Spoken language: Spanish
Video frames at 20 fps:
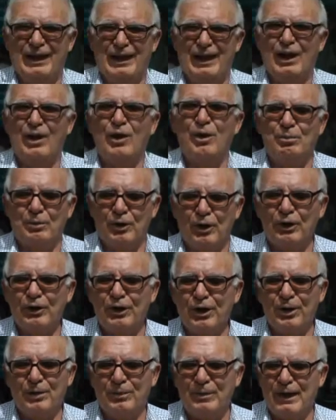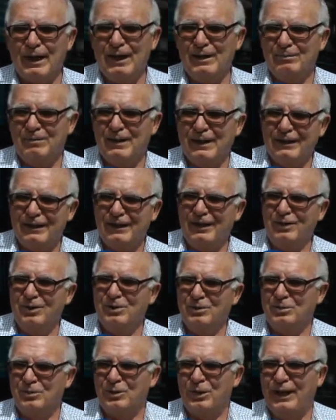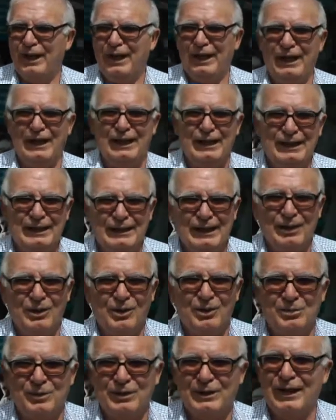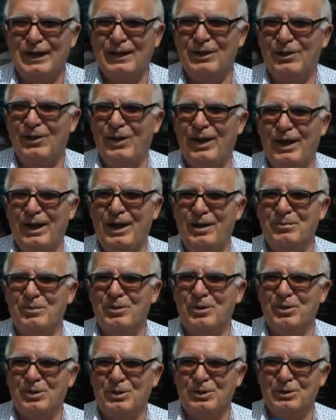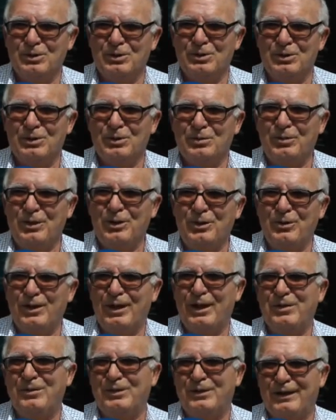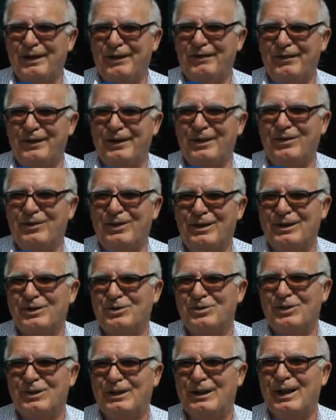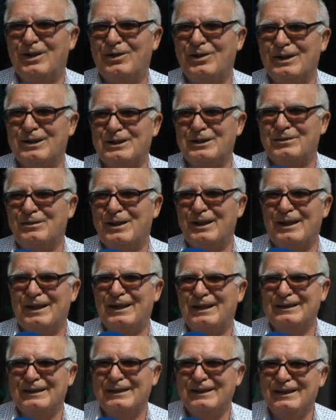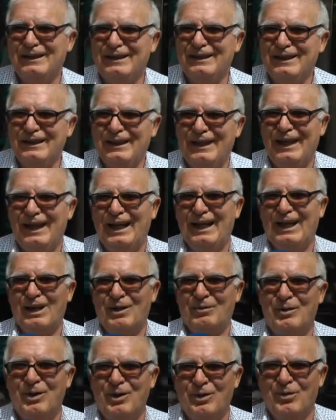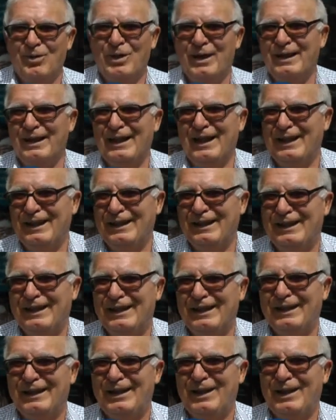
el pronóstico para el partido, pues tal como están los equipos, yo opino que es un 3-0 el resultado que se va a dar en el Romero Cuerda en el